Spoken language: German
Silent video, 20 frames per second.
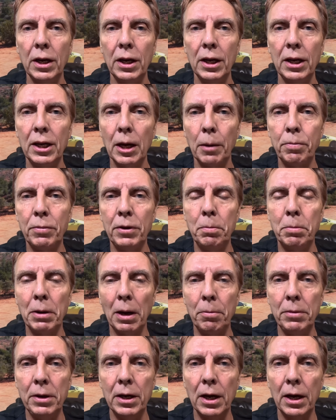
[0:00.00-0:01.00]
Ich habe die
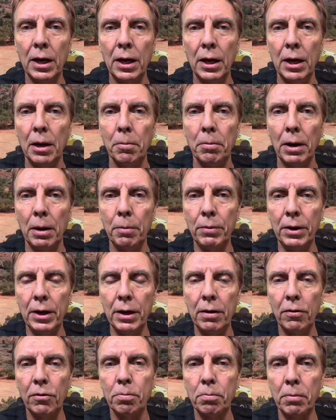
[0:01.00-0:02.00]
bei mir, bei mir
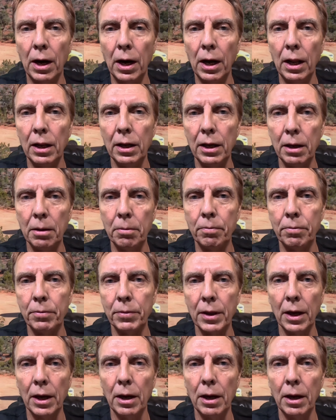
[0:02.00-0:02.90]
jedes Mal im,